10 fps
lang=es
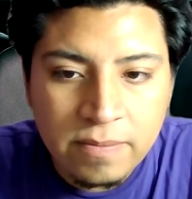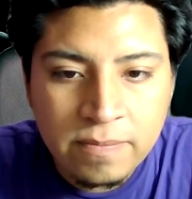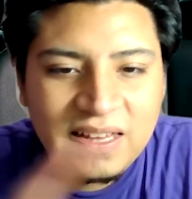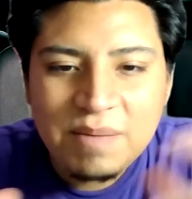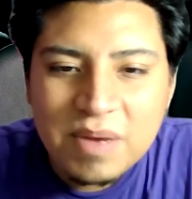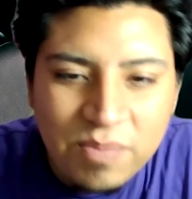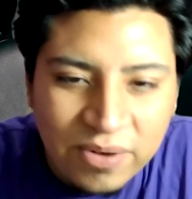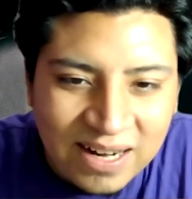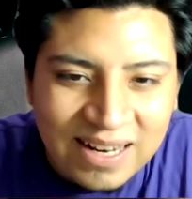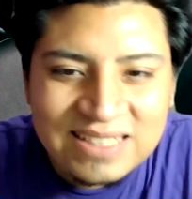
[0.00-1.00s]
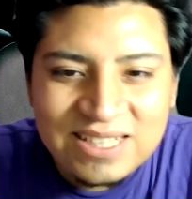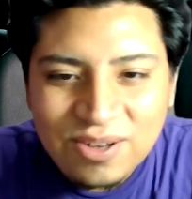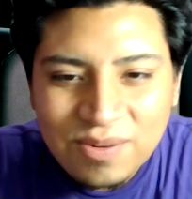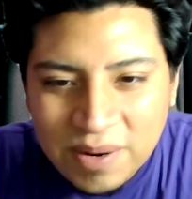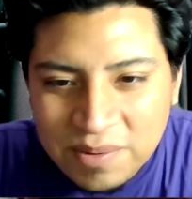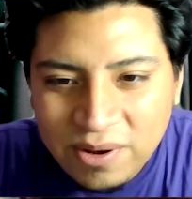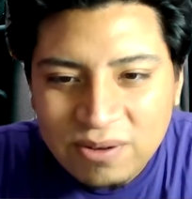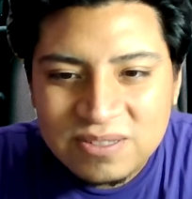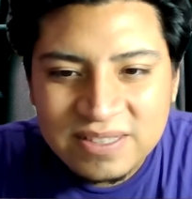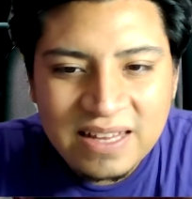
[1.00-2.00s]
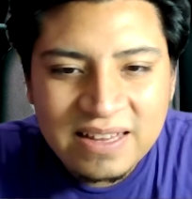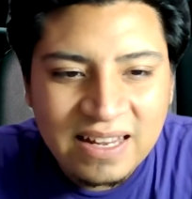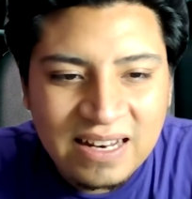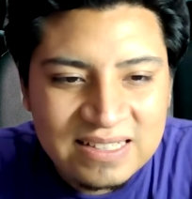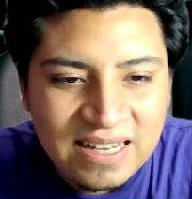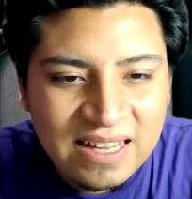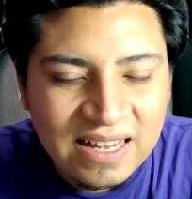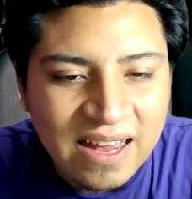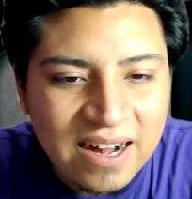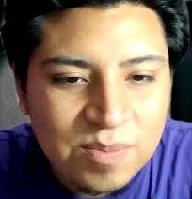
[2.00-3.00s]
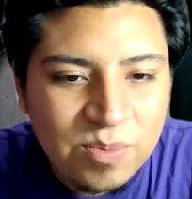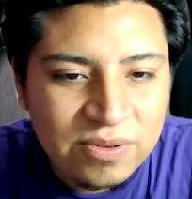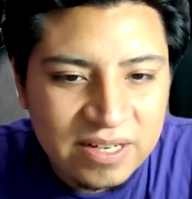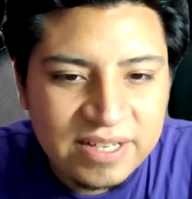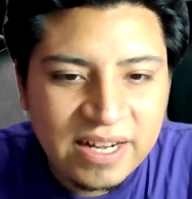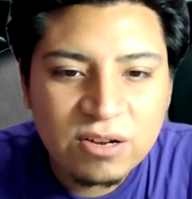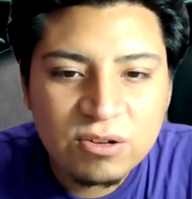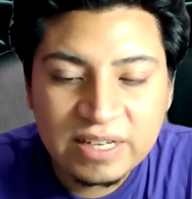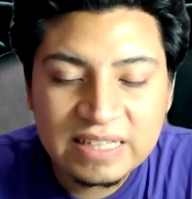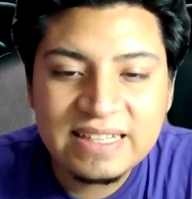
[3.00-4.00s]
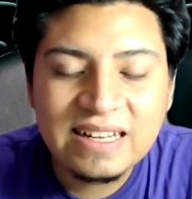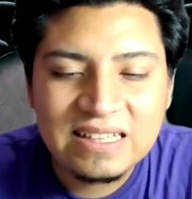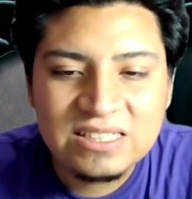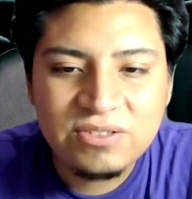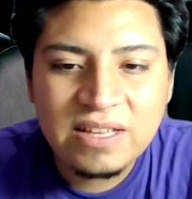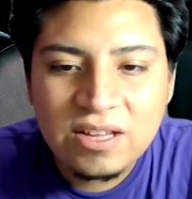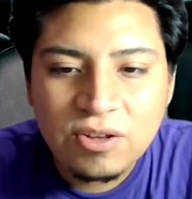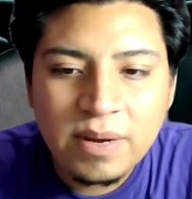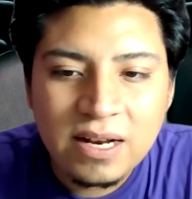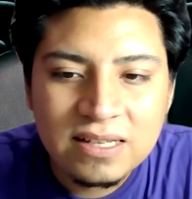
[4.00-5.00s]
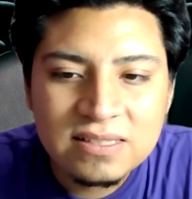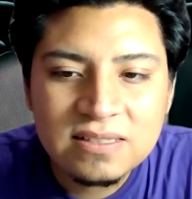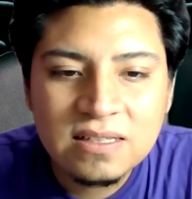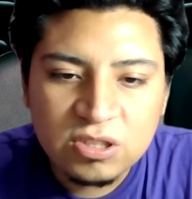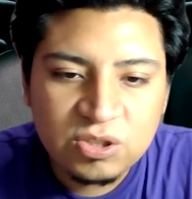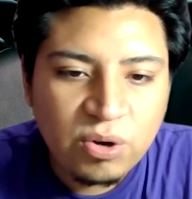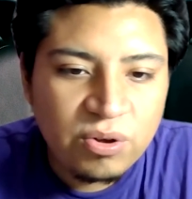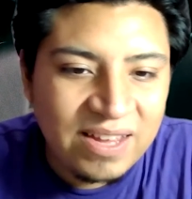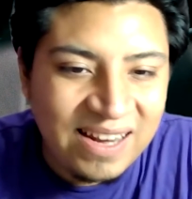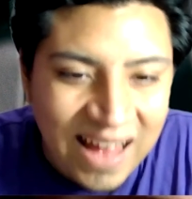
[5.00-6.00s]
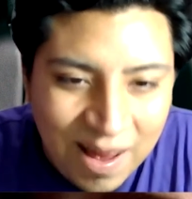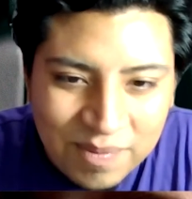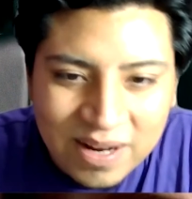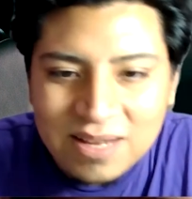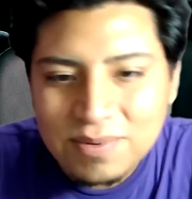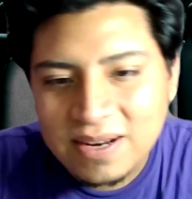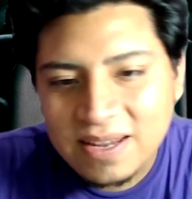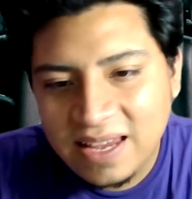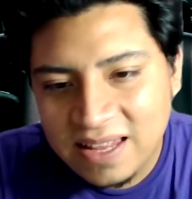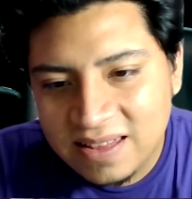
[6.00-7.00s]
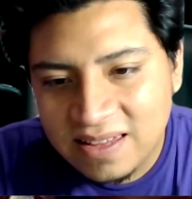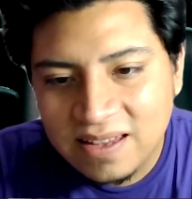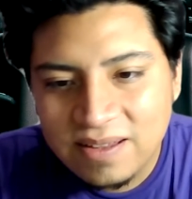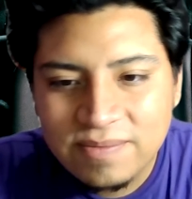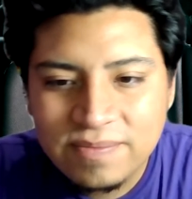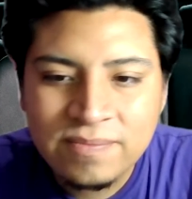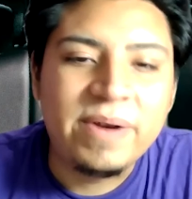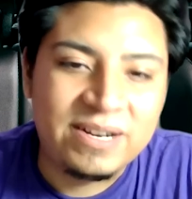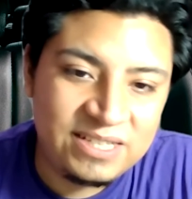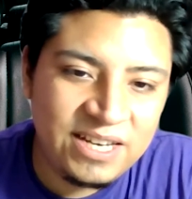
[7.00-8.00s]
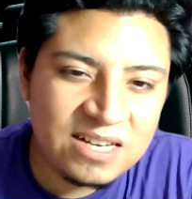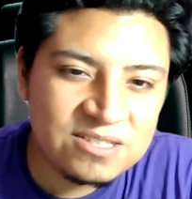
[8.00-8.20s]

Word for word: Y también por el éxito previo y constante de la saga de Harry Potter llegaron otras adaptaciones de novelas como Los Juegos del Hambre, Divergente o Percy